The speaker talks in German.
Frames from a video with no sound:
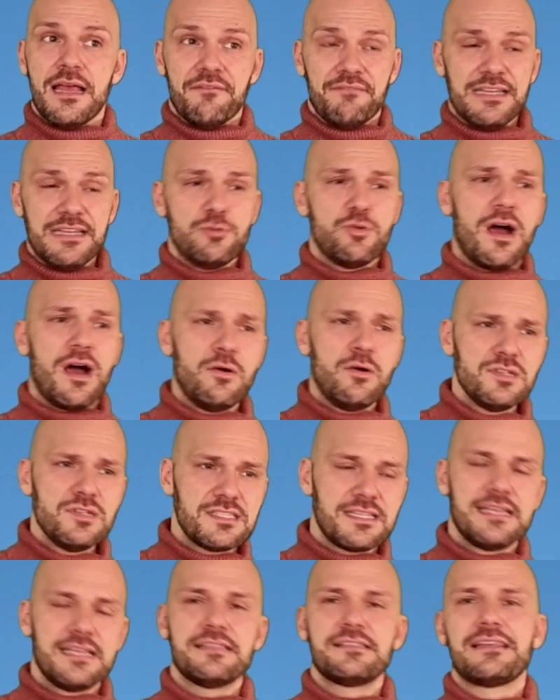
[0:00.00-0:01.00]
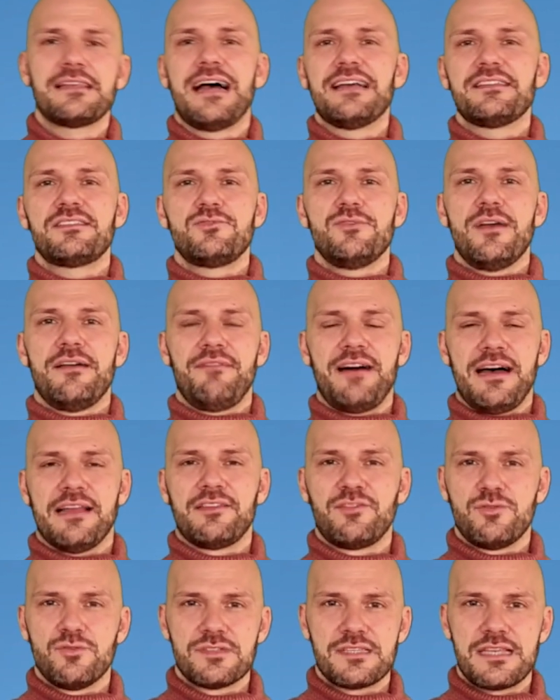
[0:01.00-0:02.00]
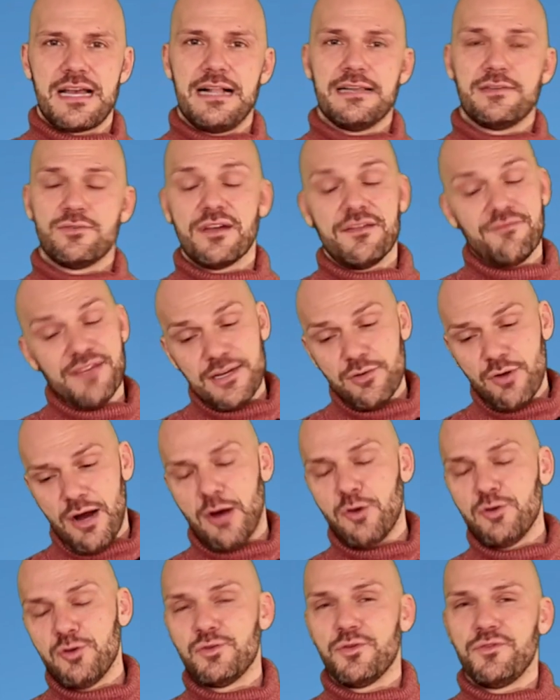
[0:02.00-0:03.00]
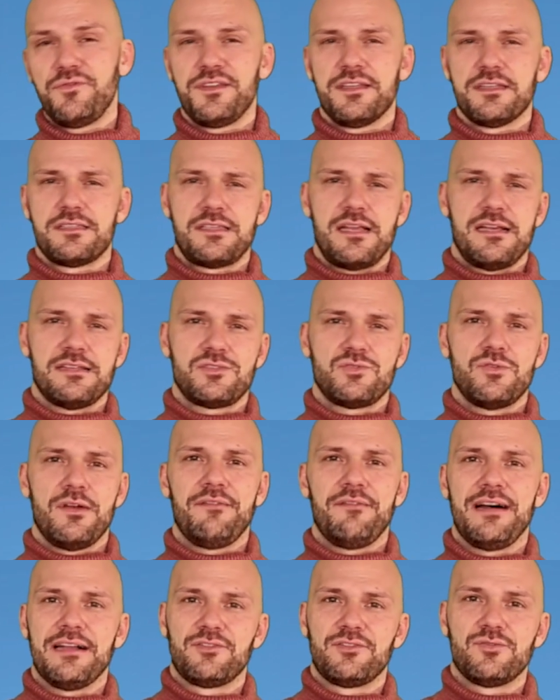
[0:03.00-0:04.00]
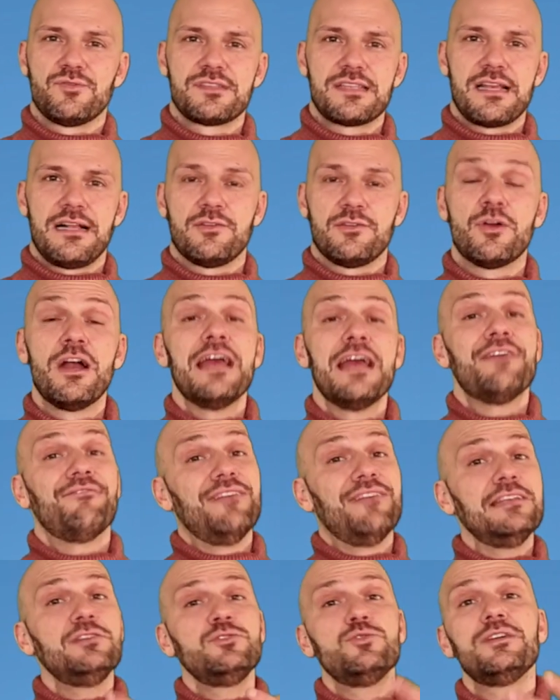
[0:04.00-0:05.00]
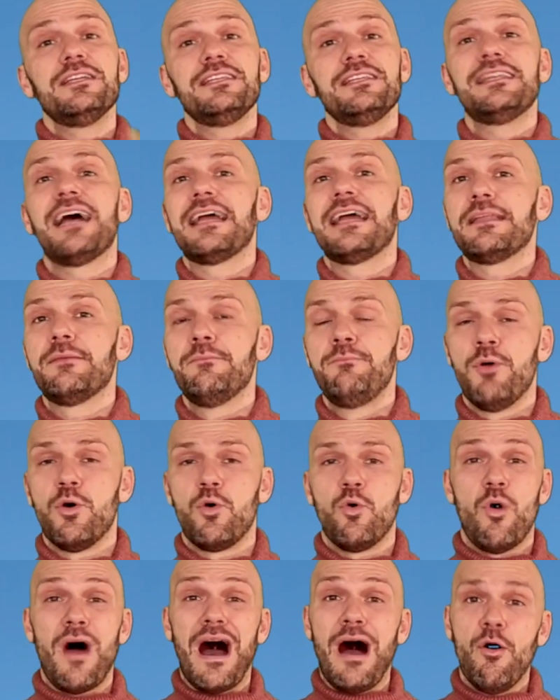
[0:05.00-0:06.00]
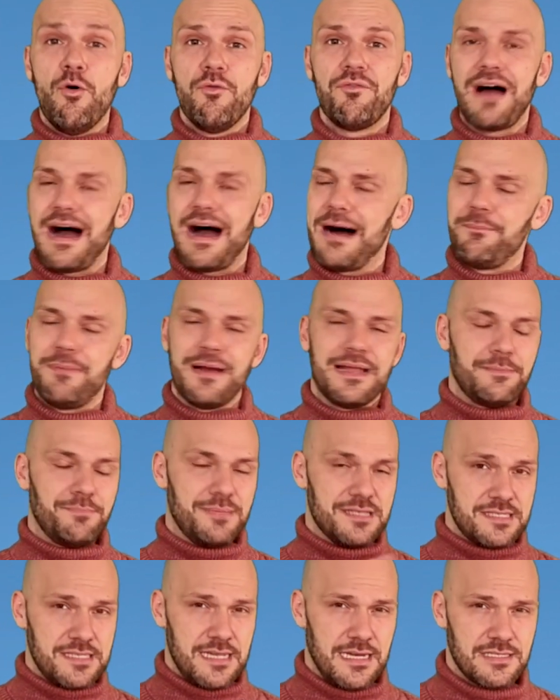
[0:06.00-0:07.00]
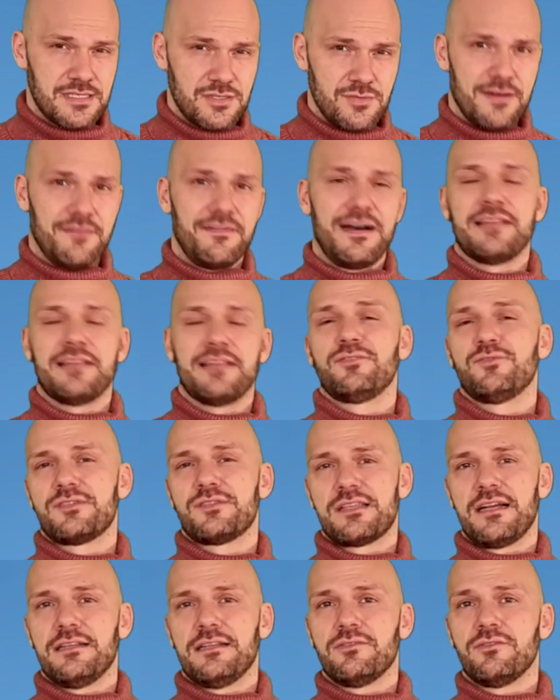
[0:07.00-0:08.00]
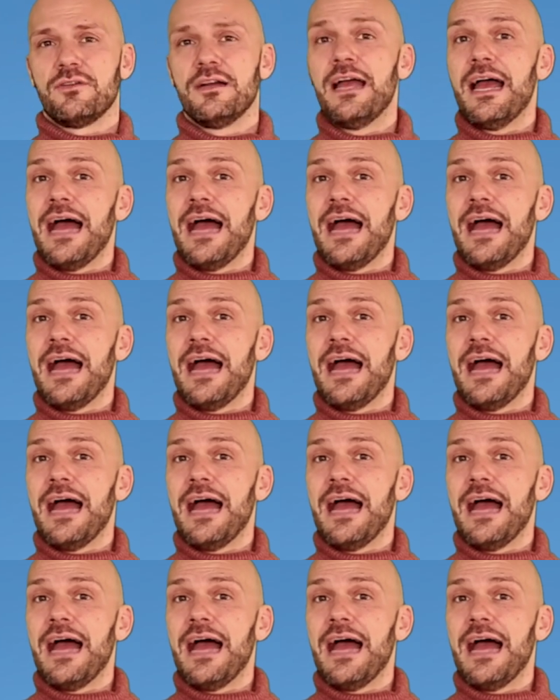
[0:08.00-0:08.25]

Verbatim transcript: Wenn du rausgehst, hast du Erwartungshaltungen. Wenn du Auto fährst, hast du Erwartungshaltungen. Wenn du in deinem Büro auf Arbeit bist, hast du Erwartungshaltung.